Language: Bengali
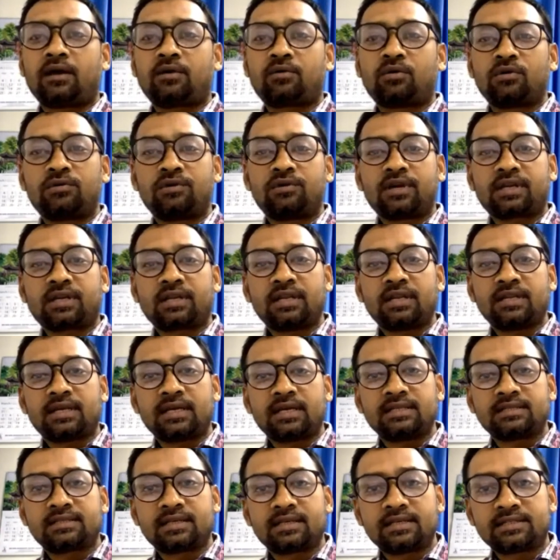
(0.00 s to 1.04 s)
কোলোরেক্টাল
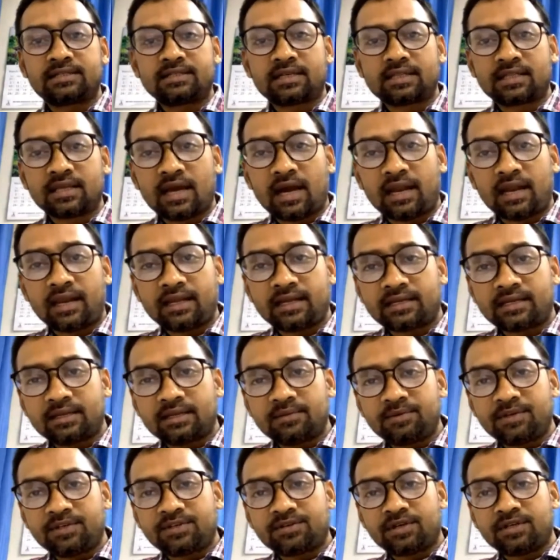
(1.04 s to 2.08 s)
ক্যান্সারের সাথে আরেকটি
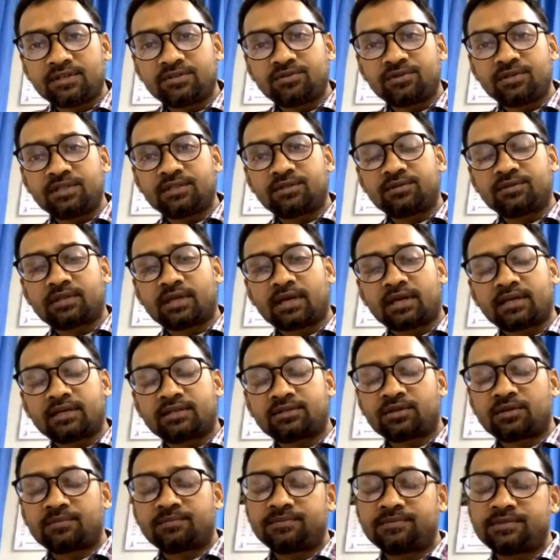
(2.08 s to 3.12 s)
বিষয় জড়িত থাকে
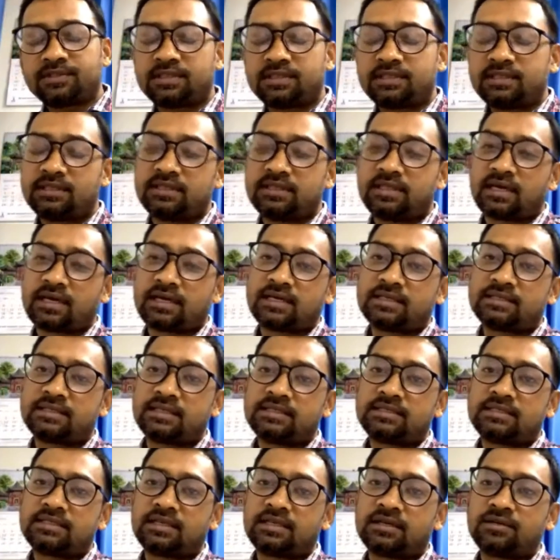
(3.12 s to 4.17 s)
সব দেখা
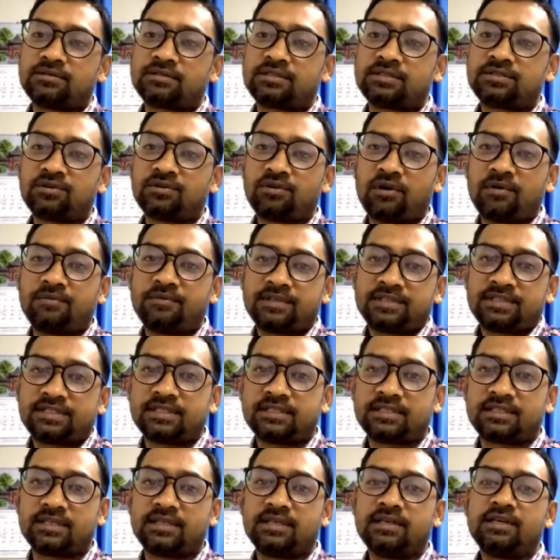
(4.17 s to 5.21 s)
যায় সেটা হচ্ছে যে
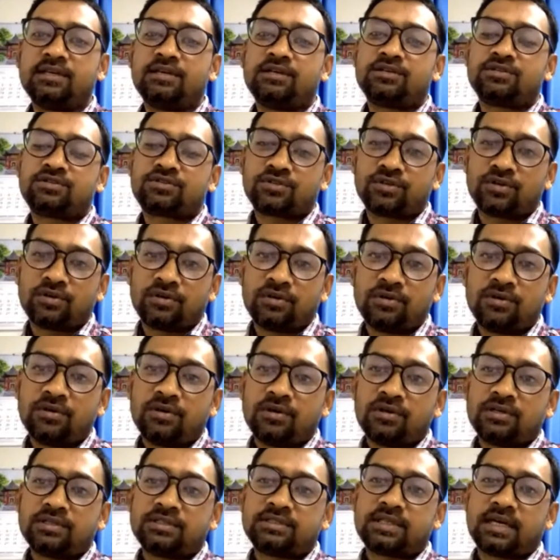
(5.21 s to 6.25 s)
অবেসিটি সো
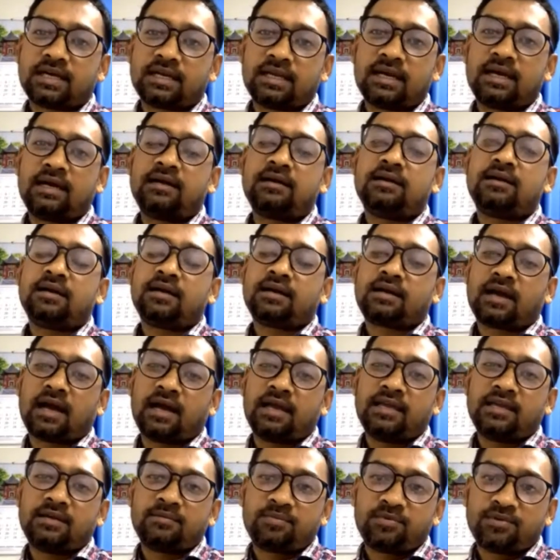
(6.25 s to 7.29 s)
যারা
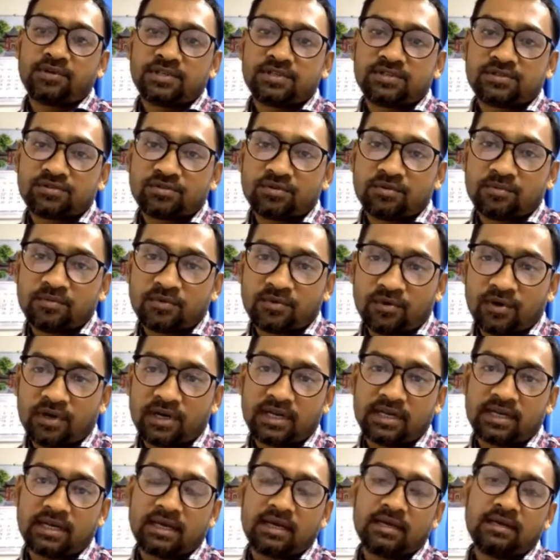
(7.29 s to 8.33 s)
কায়িক পরিশ্রম
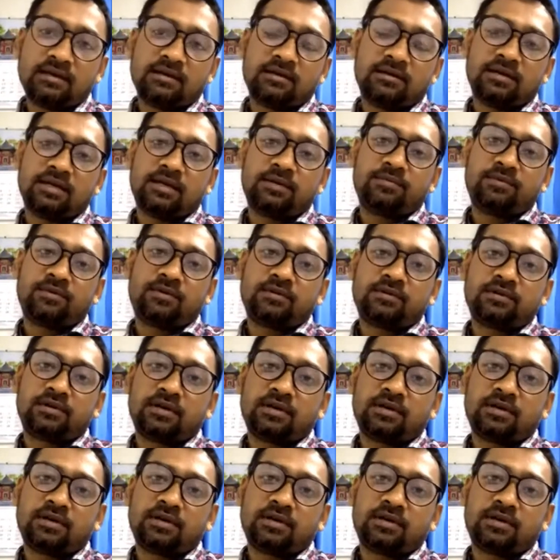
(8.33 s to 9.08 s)
করে না এবং